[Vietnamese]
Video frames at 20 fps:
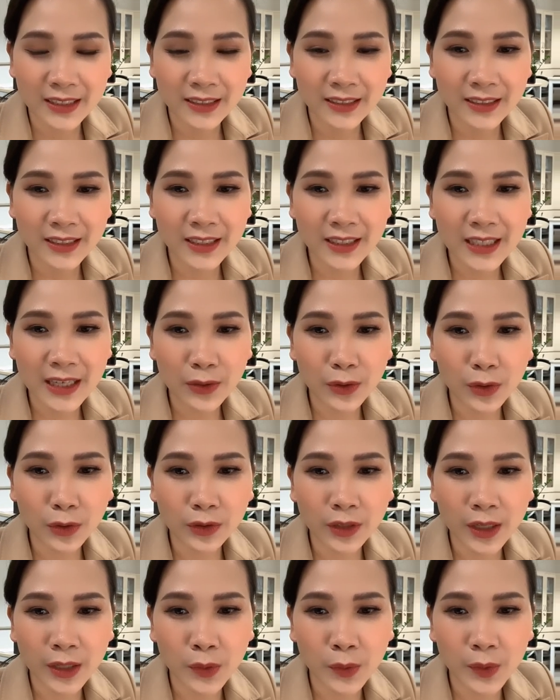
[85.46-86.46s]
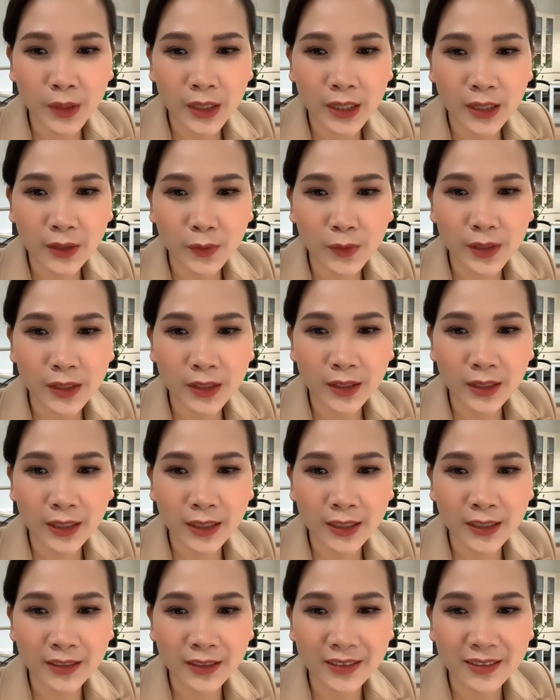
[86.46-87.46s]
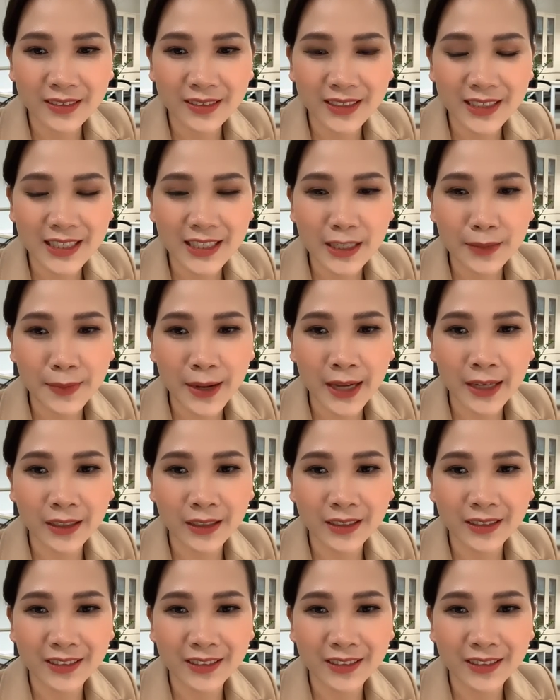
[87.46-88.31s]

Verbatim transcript: Xin chào Đỗ Thế Huy ạ, Nguyễn Tín, xin chào bạn.